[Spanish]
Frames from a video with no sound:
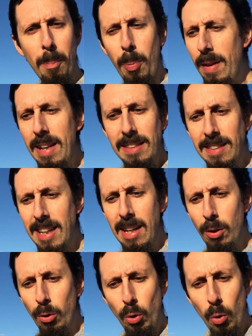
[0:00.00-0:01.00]
¿puedes
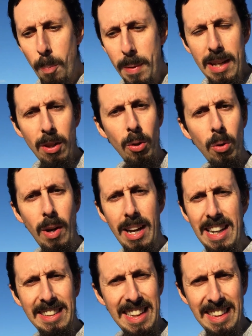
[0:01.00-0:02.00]
ser sumido
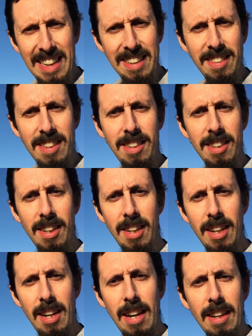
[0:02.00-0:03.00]
en la tristeza?
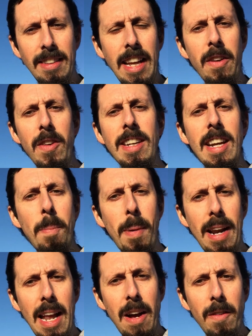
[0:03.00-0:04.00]
De ahí viene la
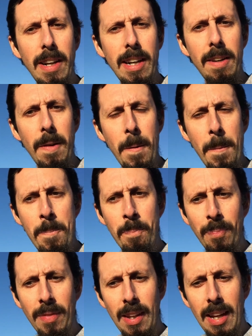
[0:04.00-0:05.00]
palabra
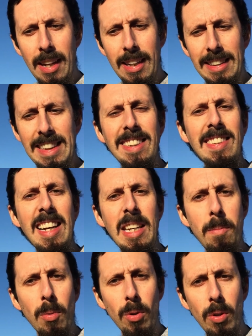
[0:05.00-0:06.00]

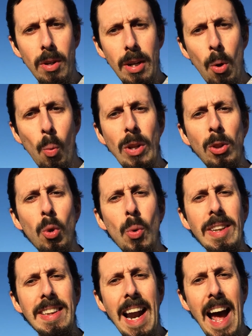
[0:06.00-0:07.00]
desánimo, cuando
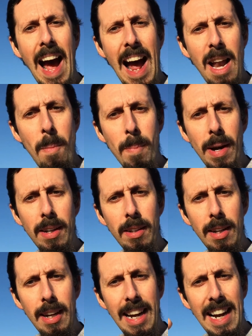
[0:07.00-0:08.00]
nuestra alma
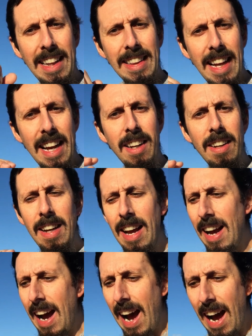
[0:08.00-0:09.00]
está
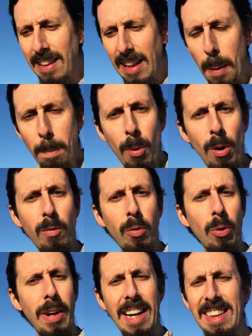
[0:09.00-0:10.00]
hasta el
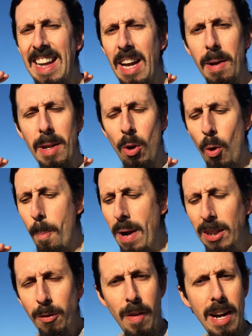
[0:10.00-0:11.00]
polvo, está lo
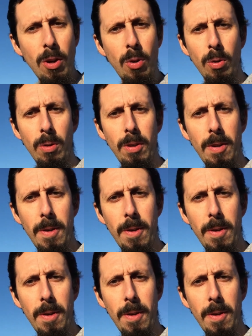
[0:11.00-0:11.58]
más bajo.